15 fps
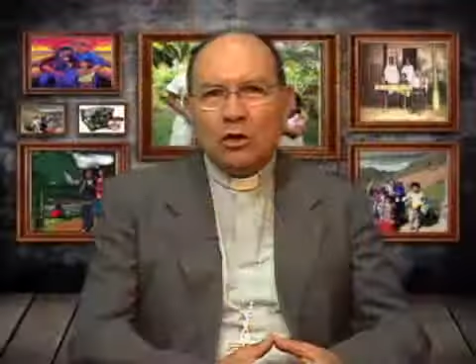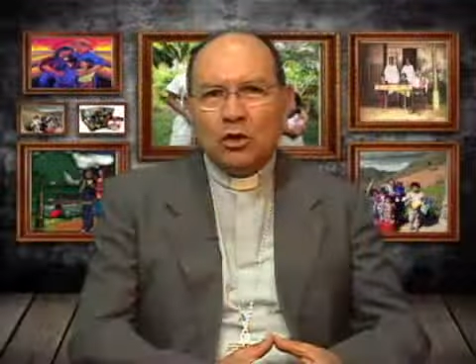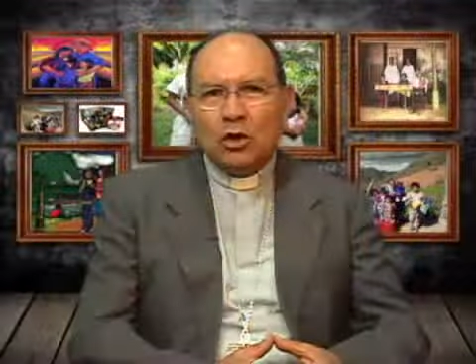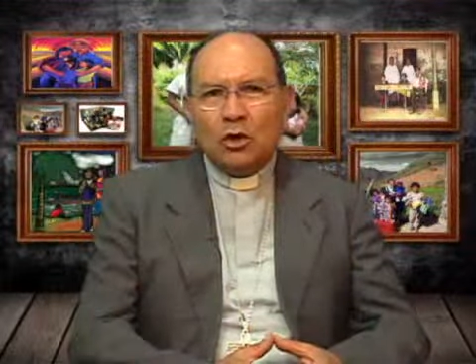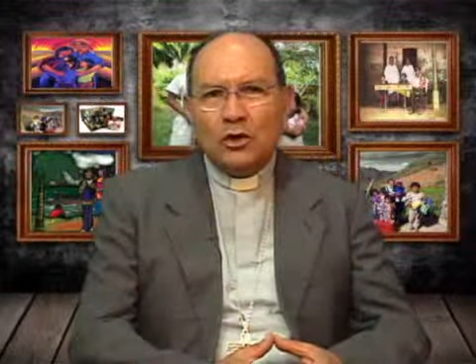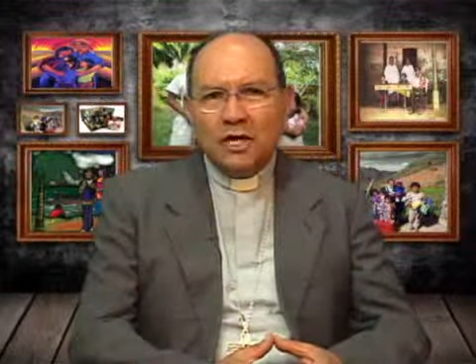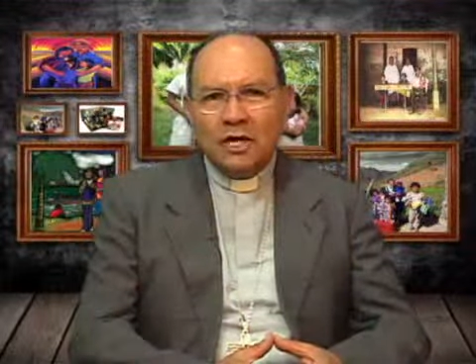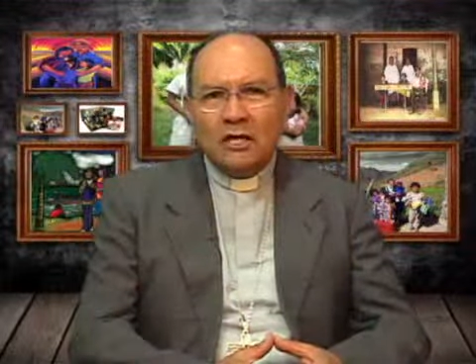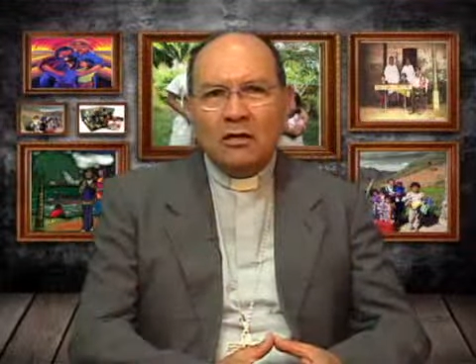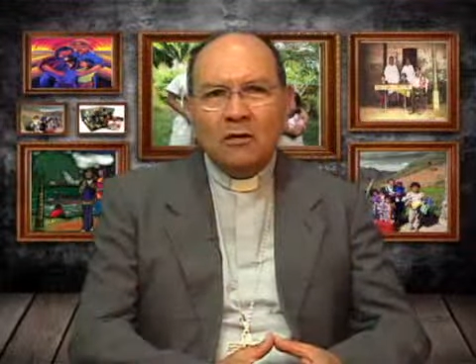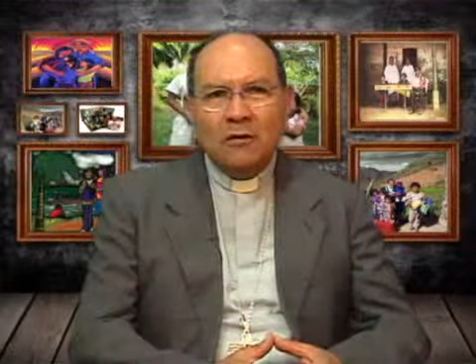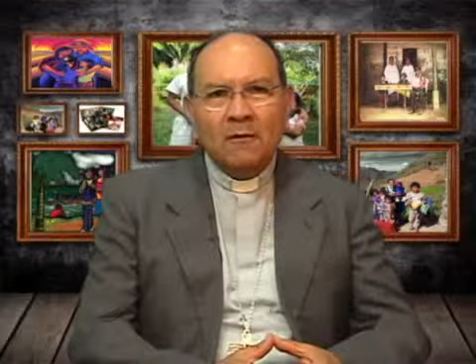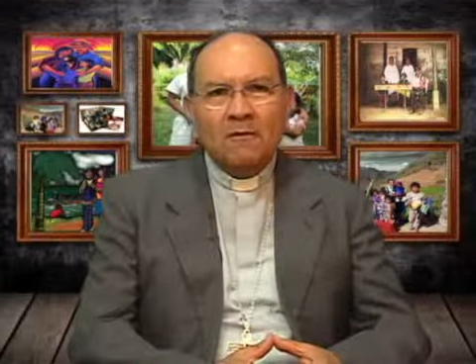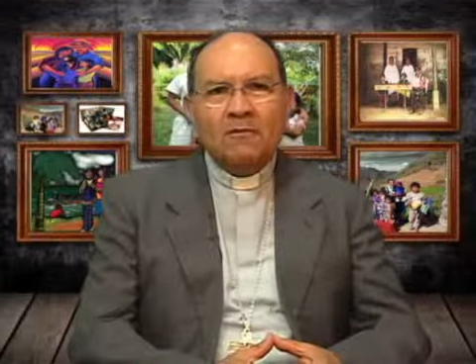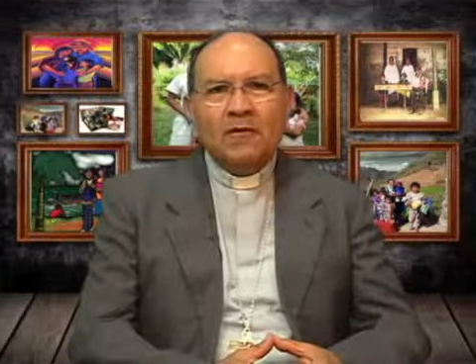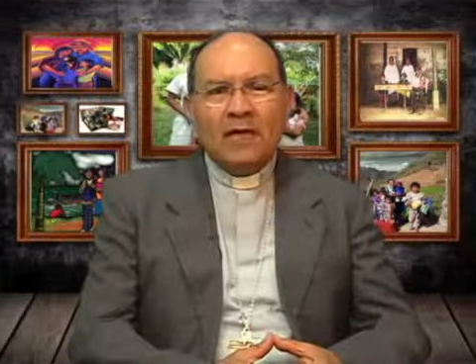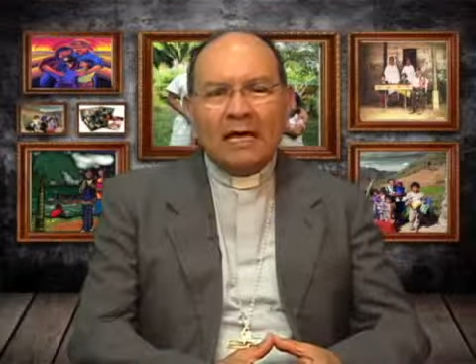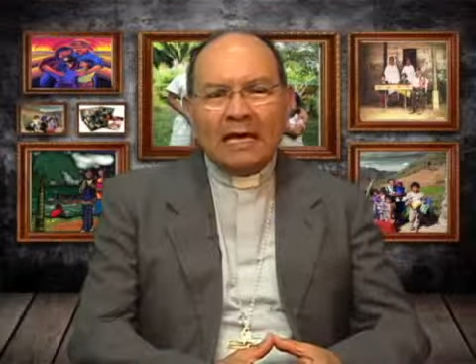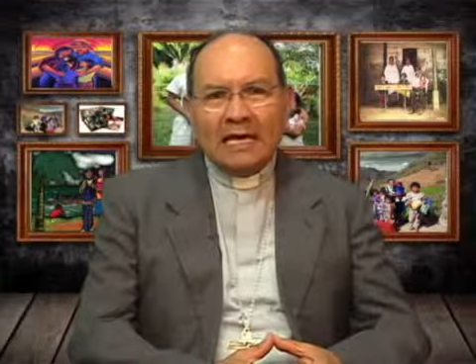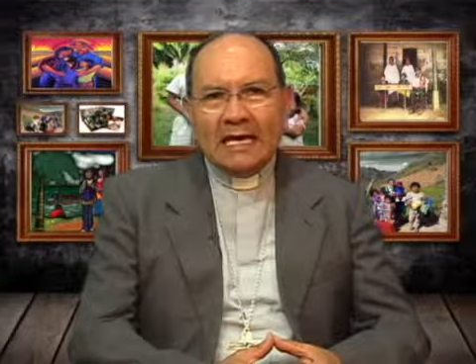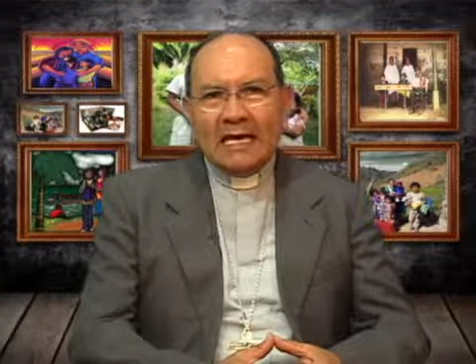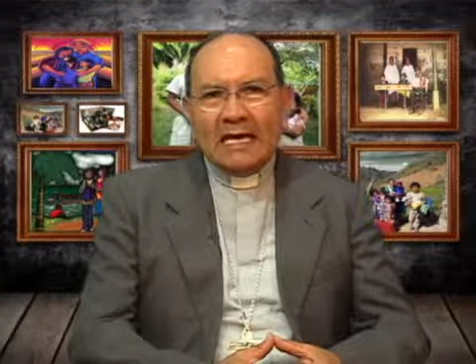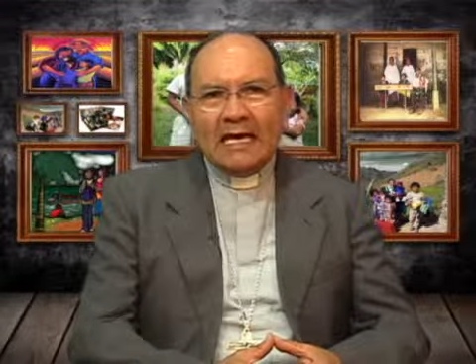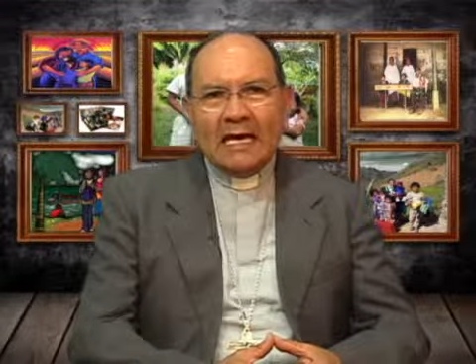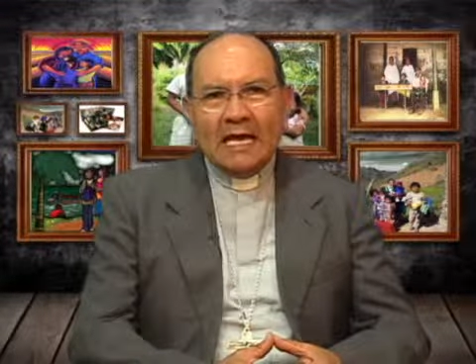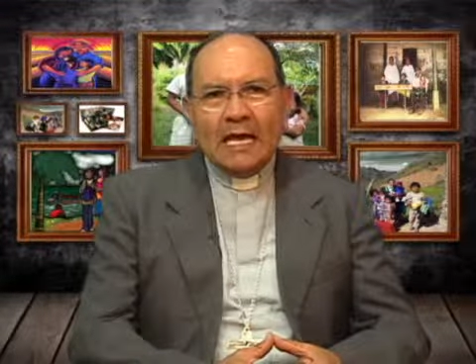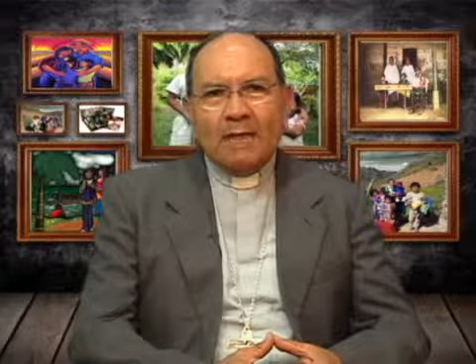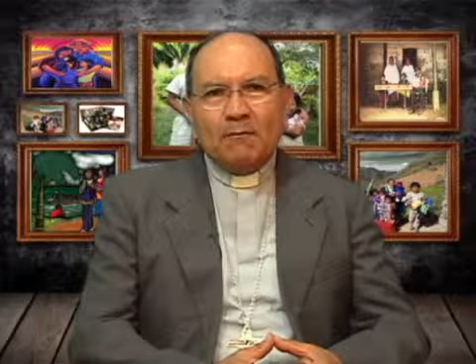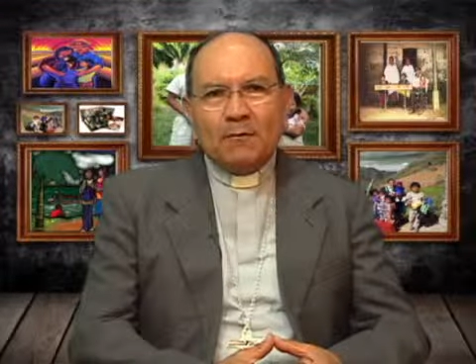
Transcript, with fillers: otro niño y